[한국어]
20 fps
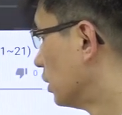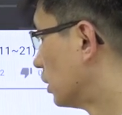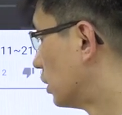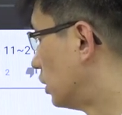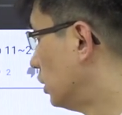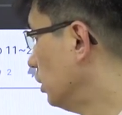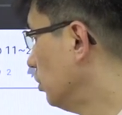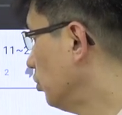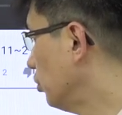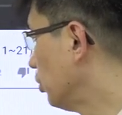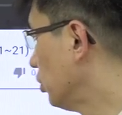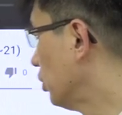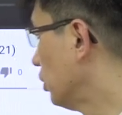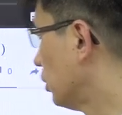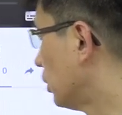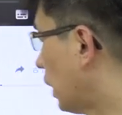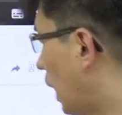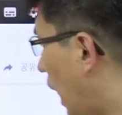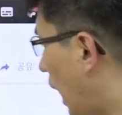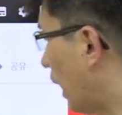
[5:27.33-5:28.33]

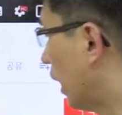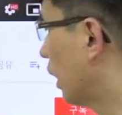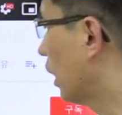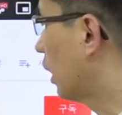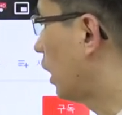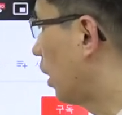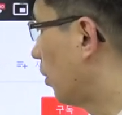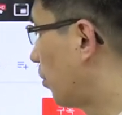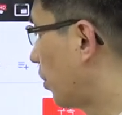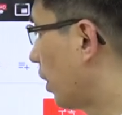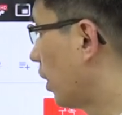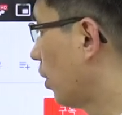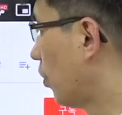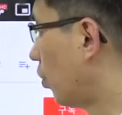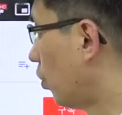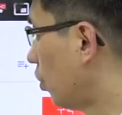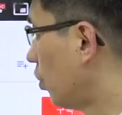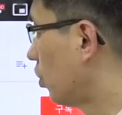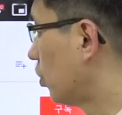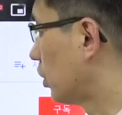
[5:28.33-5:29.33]
질문은 아래 카페에
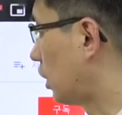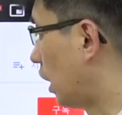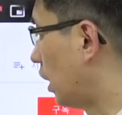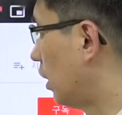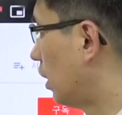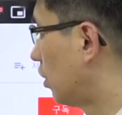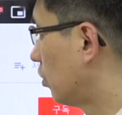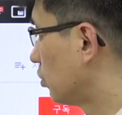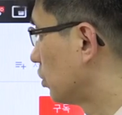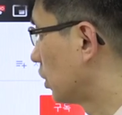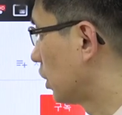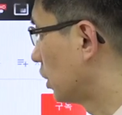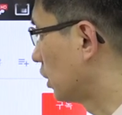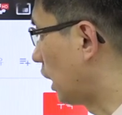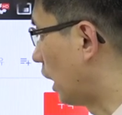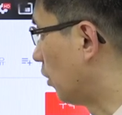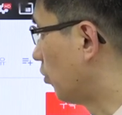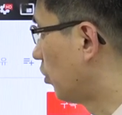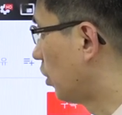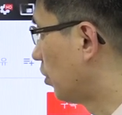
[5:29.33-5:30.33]
올려달라고 제가
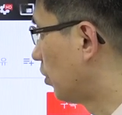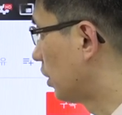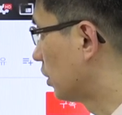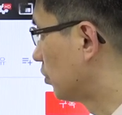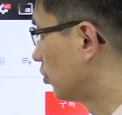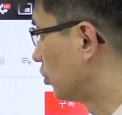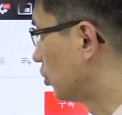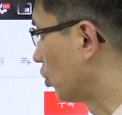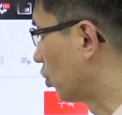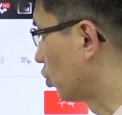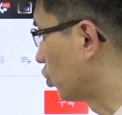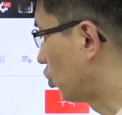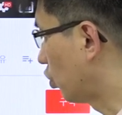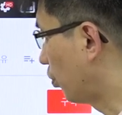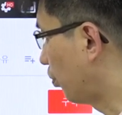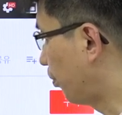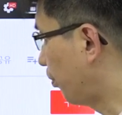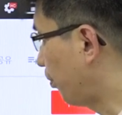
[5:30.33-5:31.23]
당부의 말씀드렸고 또